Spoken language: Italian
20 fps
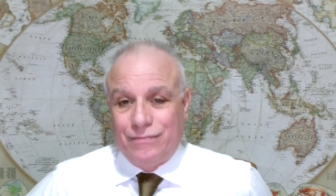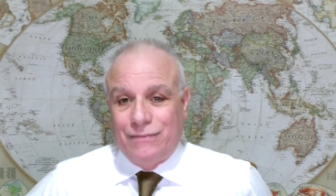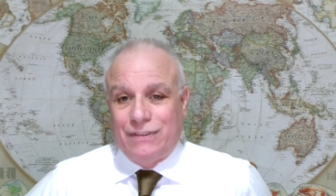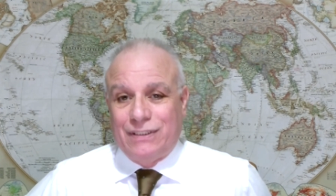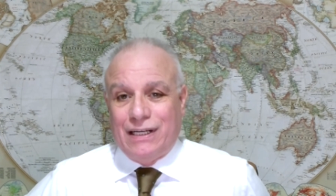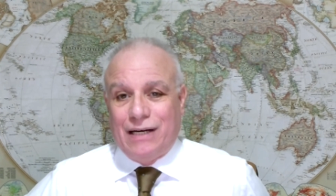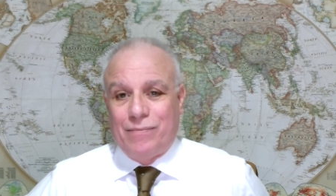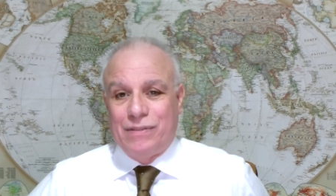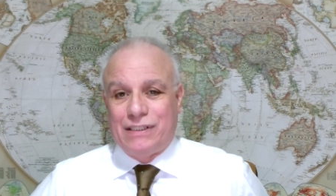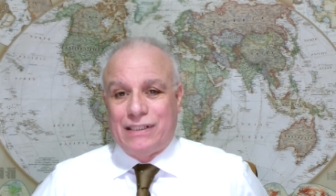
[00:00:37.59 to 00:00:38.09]

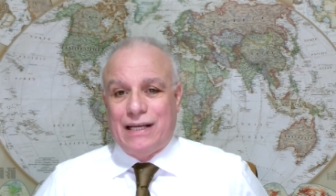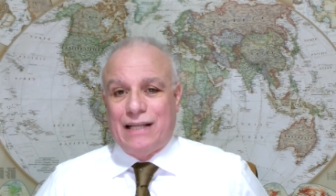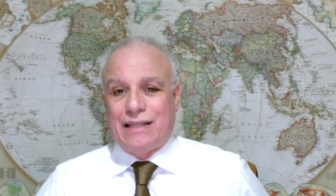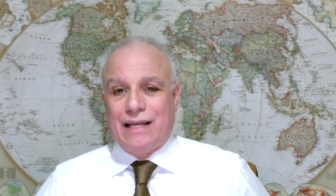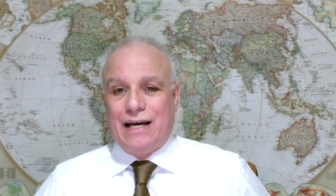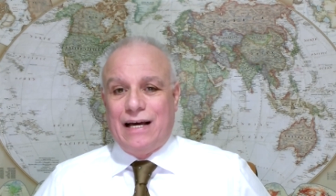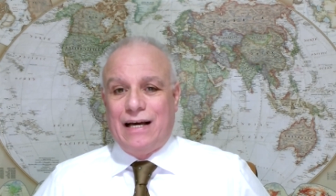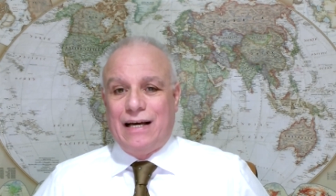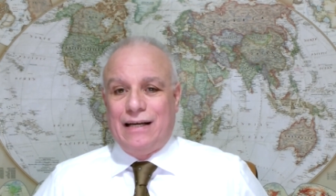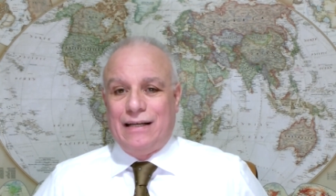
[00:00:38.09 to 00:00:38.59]
Sarebbe
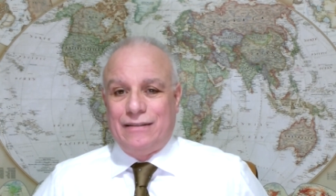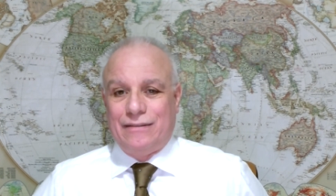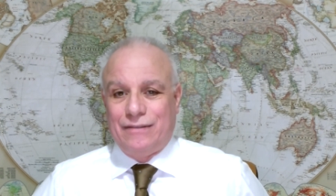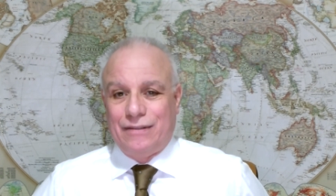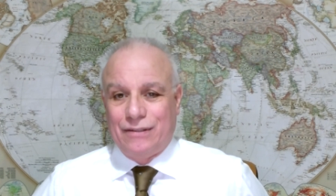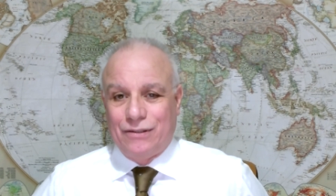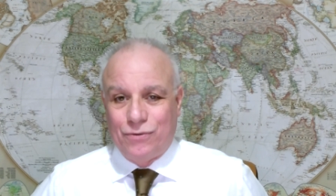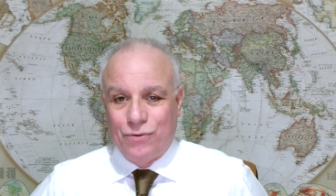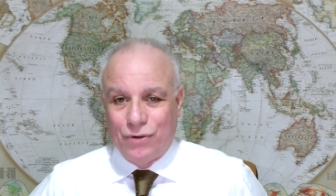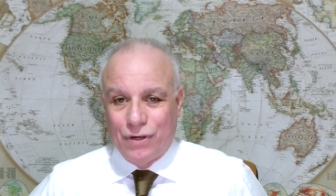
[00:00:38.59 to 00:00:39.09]
stata
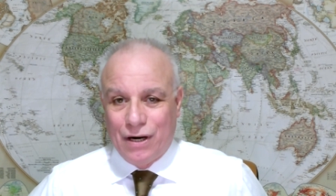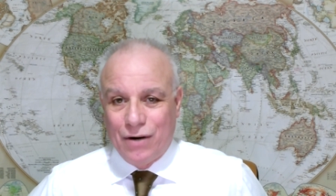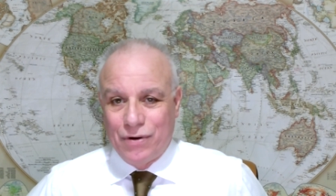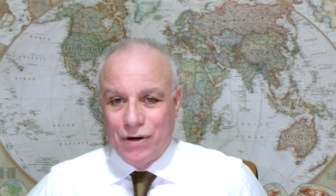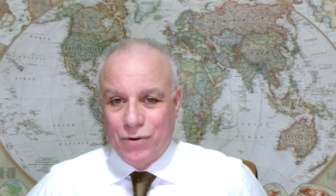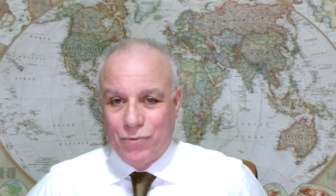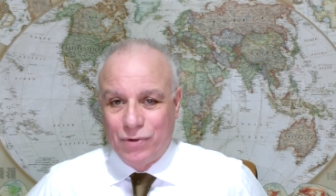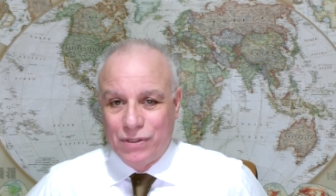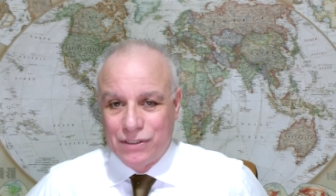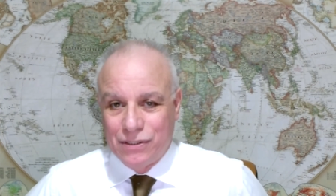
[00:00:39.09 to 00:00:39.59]
ancora
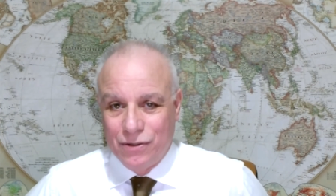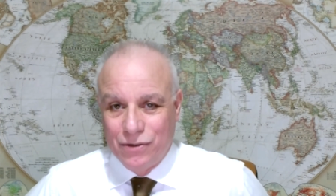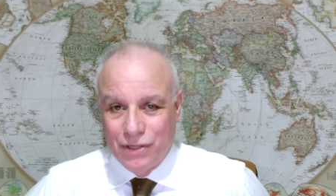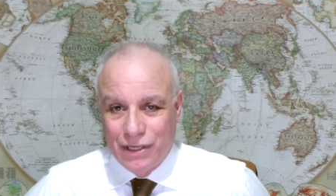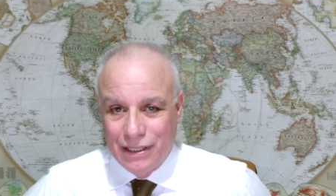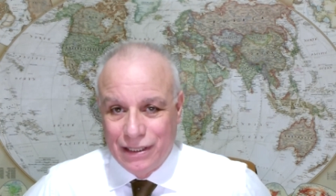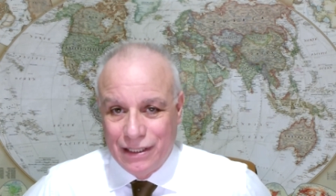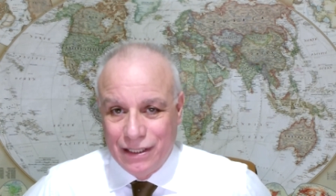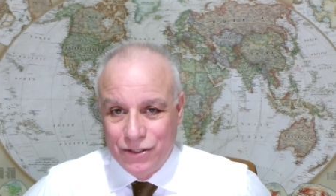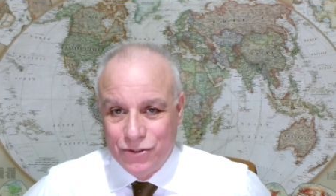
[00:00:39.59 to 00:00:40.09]
una
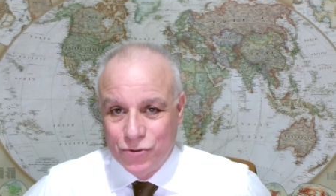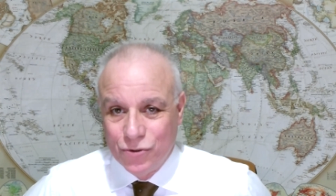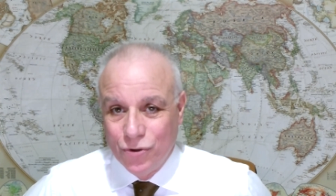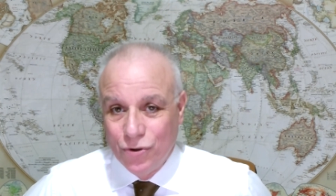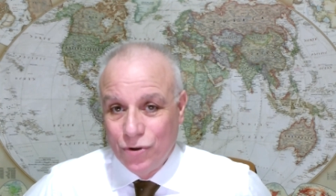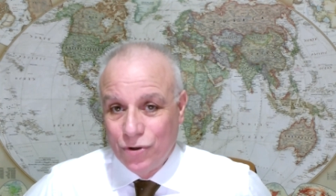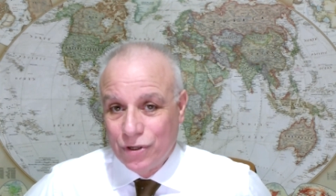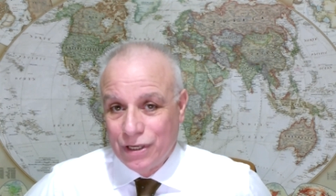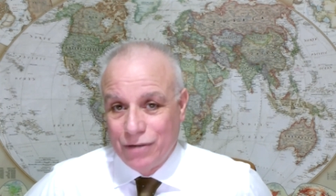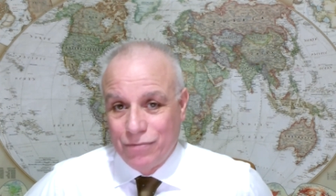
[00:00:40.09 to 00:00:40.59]
questione di
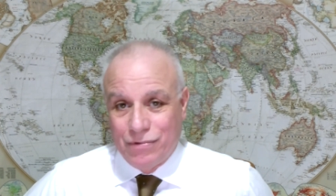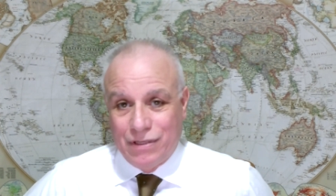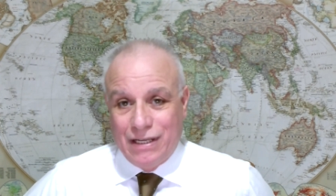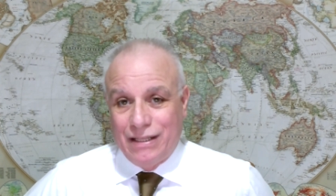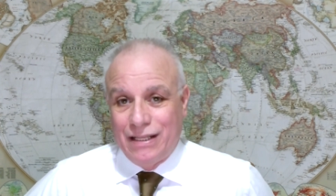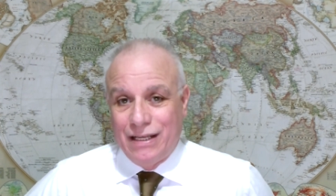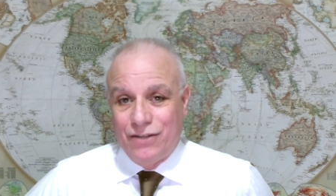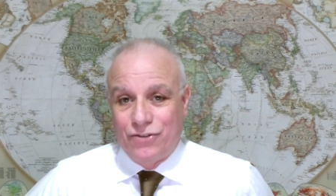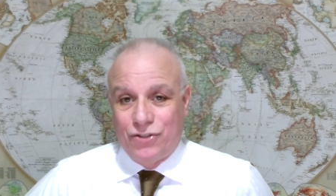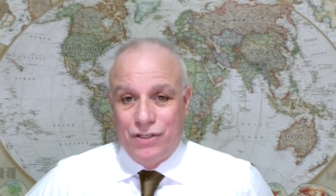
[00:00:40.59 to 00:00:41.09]
giorni, una
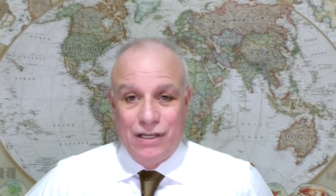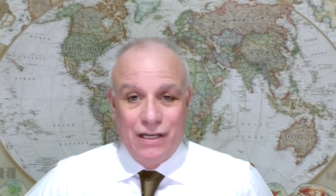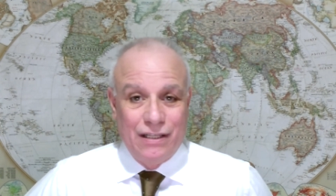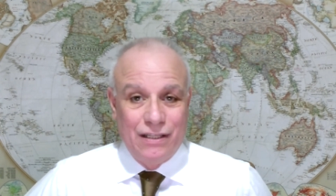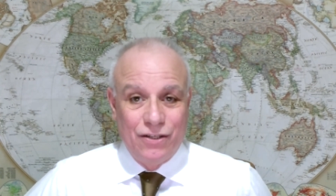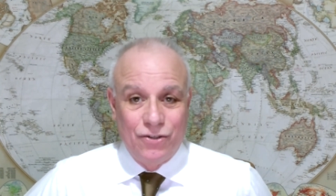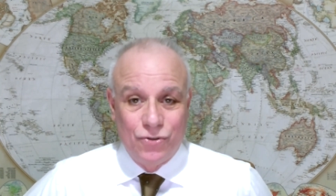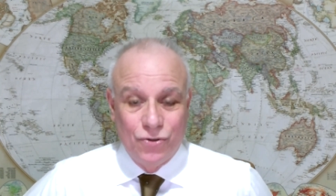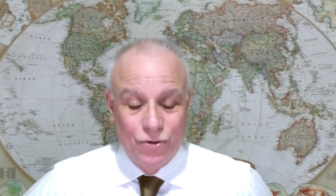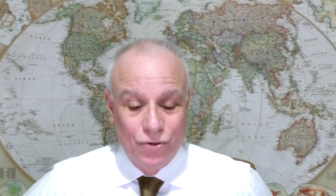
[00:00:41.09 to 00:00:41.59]
decina
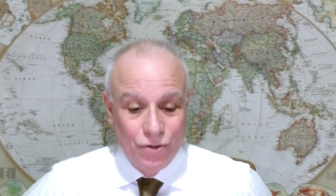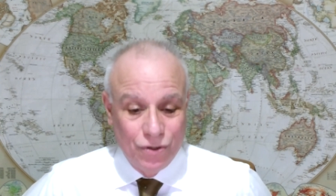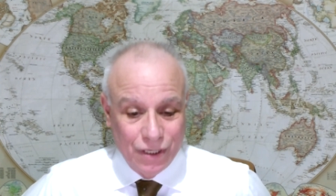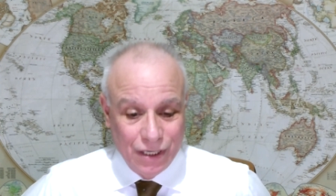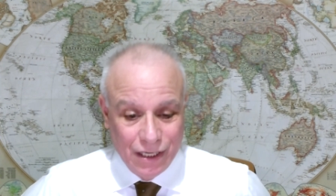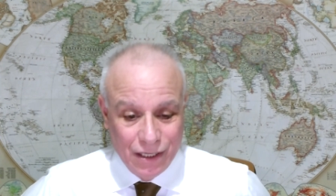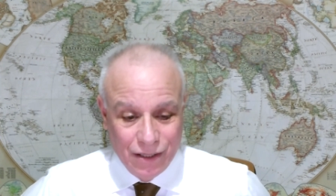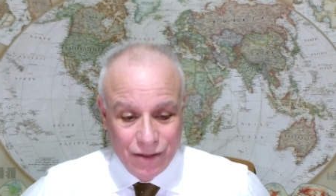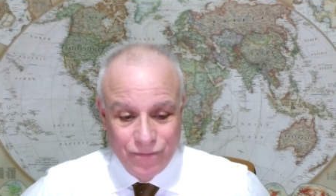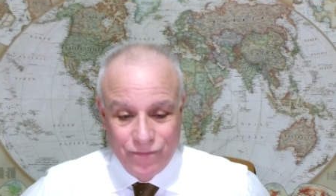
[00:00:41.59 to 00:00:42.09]
di
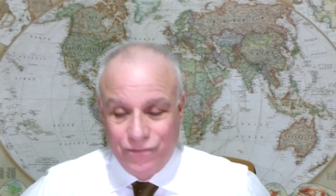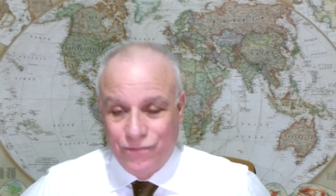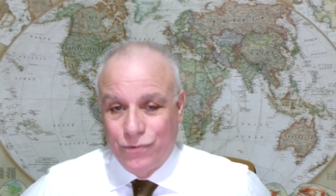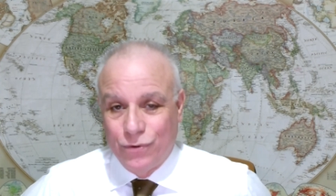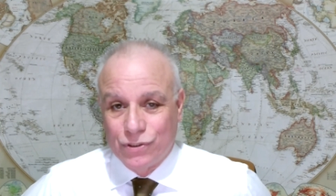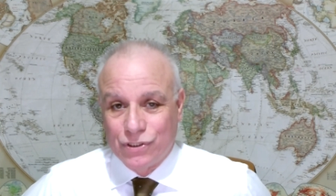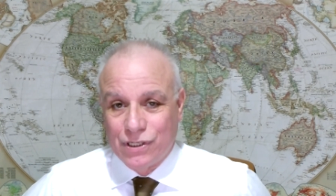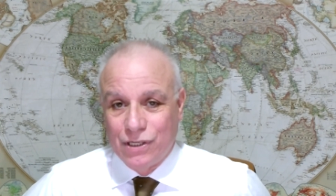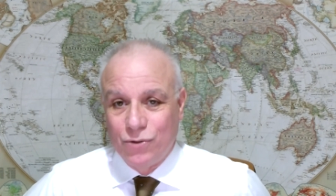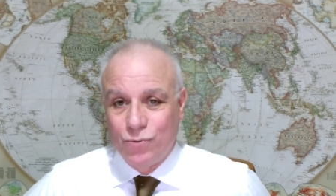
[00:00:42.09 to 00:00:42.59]
giorni,
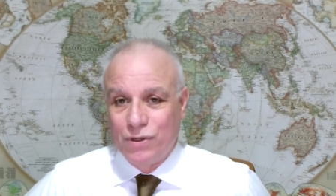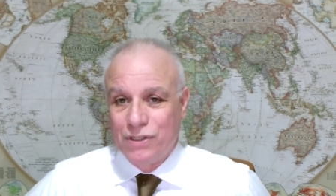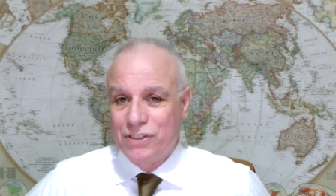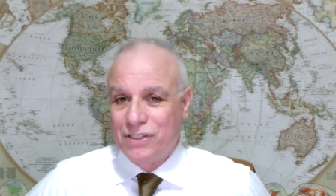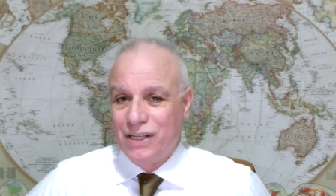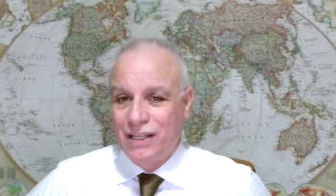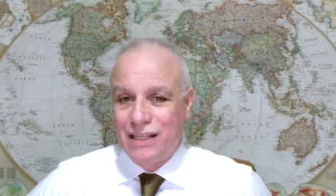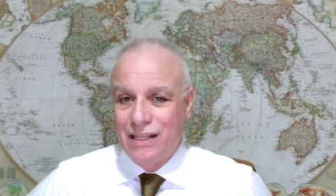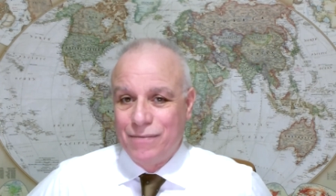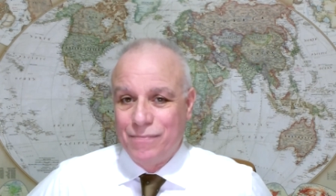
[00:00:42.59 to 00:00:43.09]
forse due
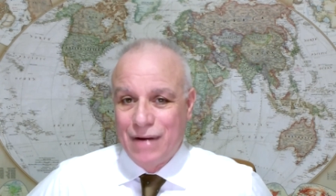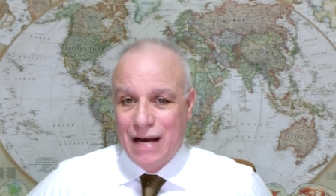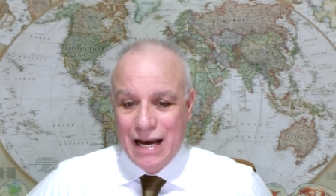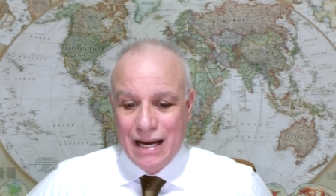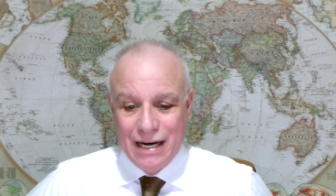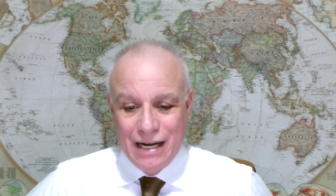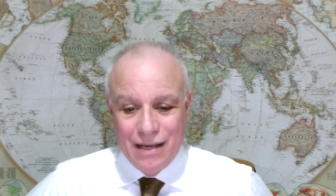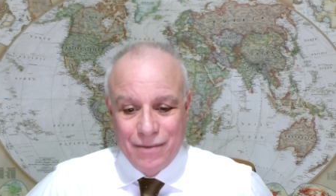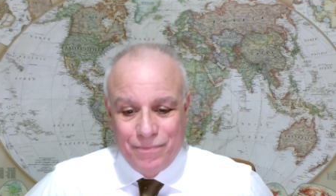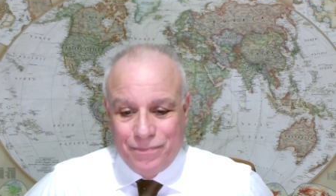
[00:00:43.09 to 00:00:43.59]

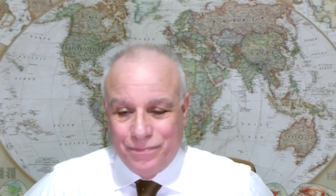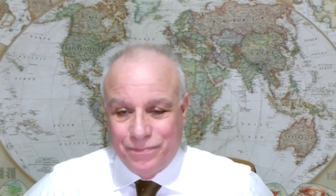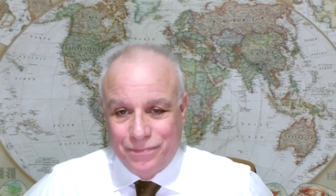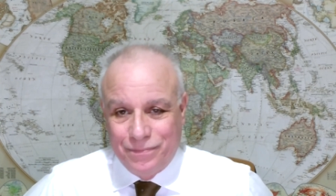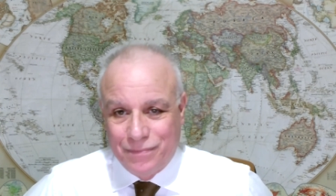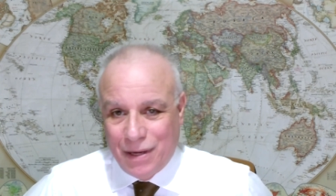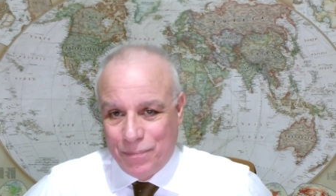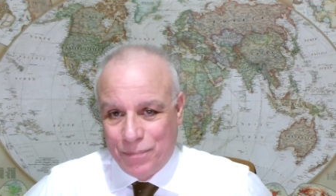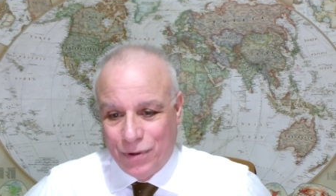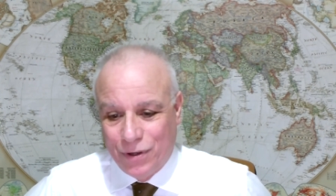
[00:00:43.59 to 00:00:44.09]
settimane,
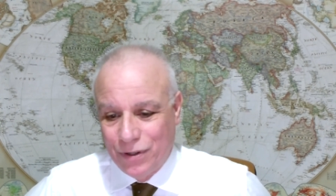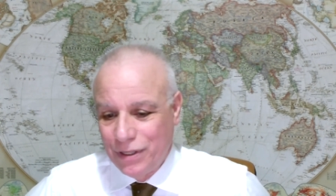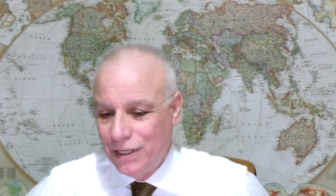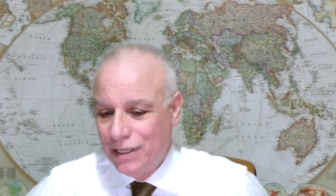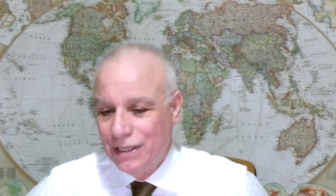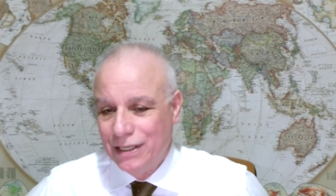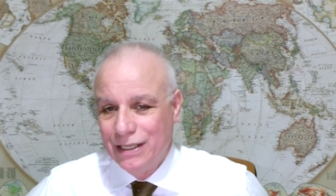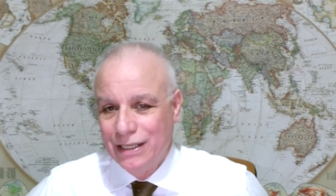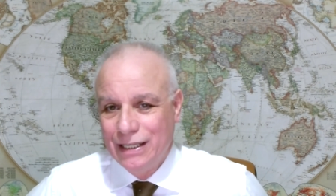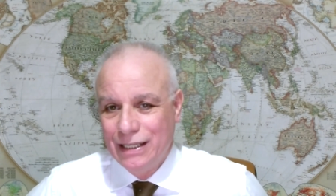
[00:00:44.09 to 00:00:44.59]
ma poi